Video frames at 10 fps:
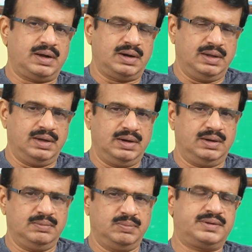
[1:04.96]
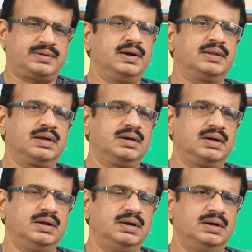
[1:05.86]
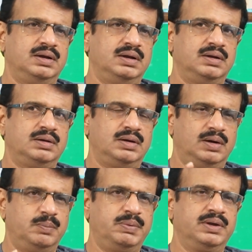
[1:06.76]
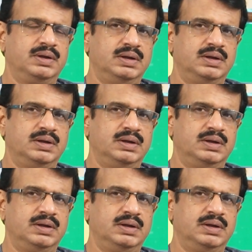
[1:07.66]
అక్కడ ఆయన బస్ స్టాండ్ దగ్గర ఆపి